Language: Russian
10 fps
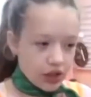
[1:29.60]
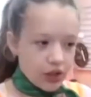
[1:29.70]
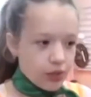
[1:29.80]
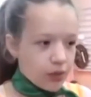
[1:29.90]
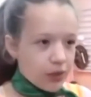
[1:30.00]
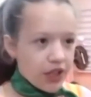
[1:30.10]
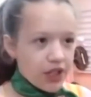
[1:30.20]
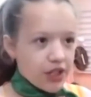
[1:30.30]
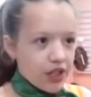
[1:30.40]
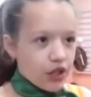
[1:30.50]
Такие
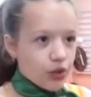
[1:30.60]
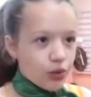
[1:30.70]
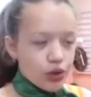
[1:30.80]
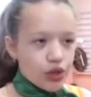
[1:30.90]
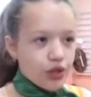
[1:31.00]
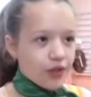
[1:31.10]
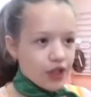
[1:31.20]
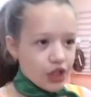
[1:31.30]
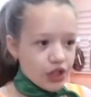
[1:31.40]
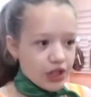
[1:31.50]
мероприятия, они очень
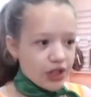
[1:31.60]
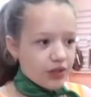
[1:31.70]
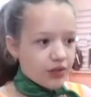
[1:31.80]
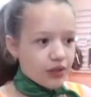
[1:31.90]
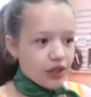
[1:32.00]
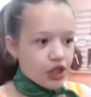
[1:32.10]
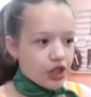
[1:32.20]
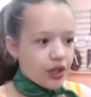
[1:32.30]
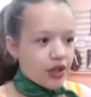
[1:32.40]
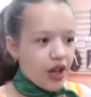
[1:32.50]
важны.
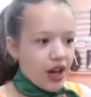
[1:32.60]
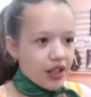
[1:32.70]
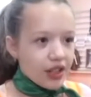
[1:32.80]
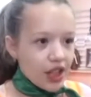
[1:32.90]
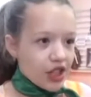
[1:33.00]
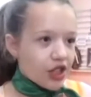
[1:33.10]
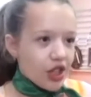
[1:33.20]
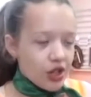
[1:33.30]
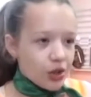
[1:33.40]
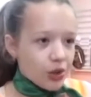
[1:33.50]
Лично я
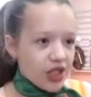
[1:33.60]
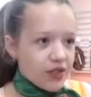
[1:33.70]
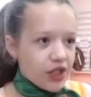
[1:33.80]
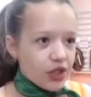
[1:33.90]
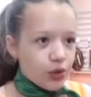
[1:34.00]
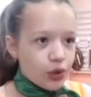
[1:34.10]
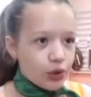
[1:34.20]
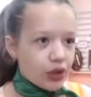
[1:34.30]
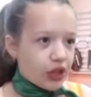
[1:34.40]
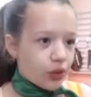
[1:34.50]
считаю, что развитие
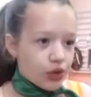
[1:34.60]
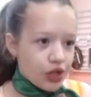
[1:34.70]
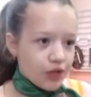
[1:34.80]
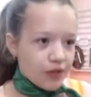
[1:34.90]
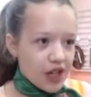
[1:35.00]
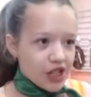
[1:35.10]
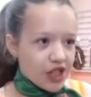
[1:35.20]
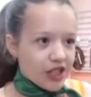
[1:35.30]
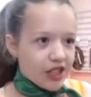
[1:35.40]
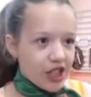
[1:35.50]
культуры – это очень важно
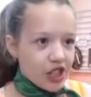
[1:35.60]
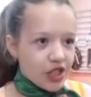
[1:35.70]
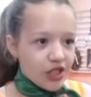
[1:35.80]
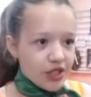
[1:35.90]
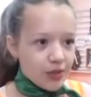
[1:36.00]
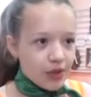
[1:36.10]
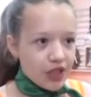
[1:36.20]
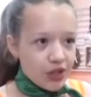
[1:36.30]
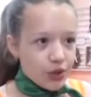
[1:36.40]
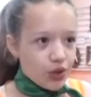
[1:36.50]
для нашей
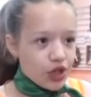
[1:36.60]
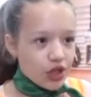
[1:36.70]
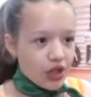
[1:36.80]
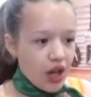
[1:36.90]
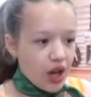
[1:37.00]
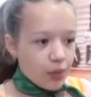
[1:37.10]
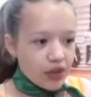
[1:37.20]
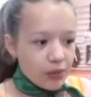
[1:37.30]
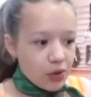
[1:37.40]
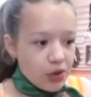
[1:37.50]
молодежи,
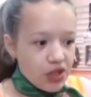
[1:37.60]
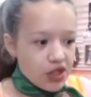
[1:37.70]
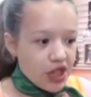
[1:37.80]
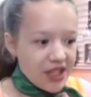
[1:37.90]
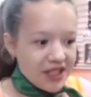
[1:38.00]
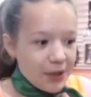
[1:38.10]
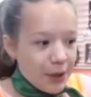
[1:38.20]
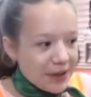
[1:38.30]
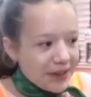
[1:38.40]
потому что сейчас, ну,